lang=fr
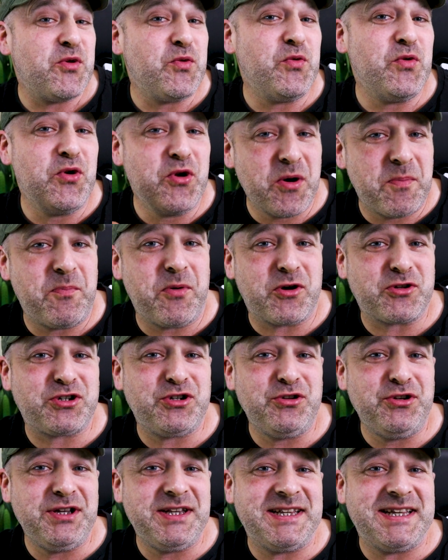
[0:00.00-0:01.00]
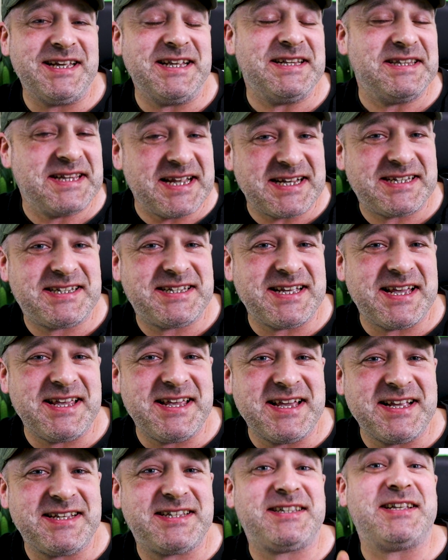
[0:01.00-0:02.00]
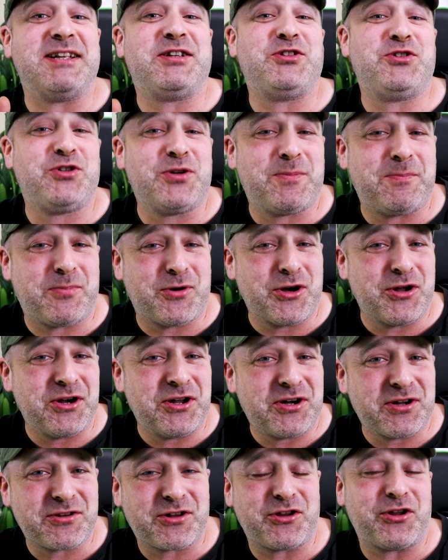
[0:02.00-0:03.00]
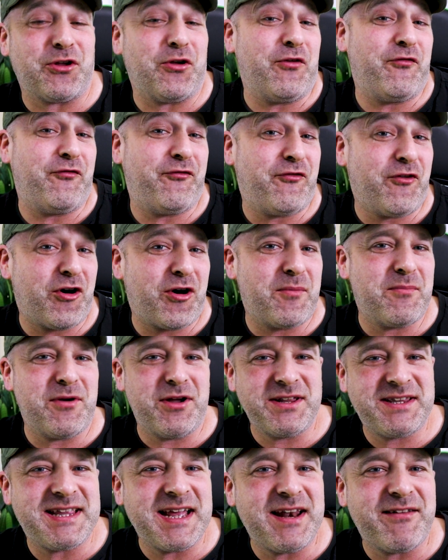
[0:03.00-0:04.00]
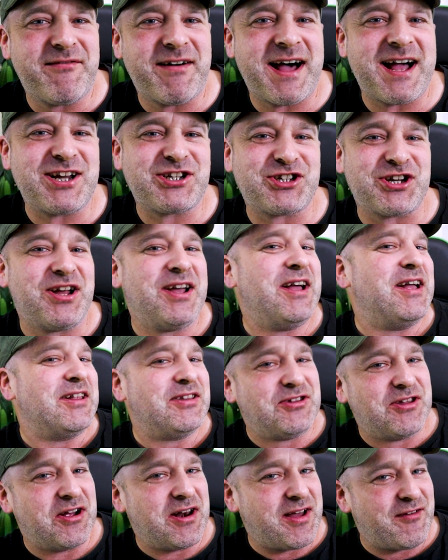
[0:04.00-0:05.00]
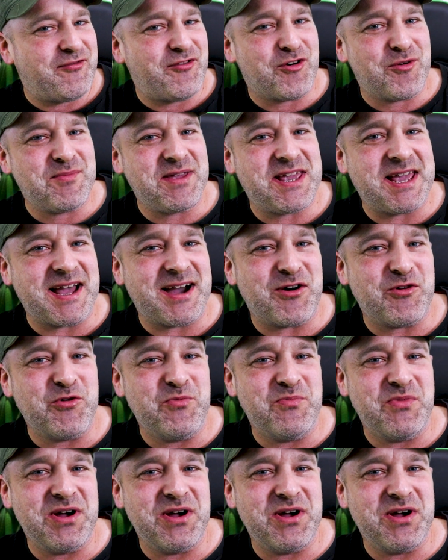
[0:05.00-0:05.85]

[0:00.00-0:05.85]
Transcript: eu l'opportunité d'essayer cette surprenante forme d'élevage de la room.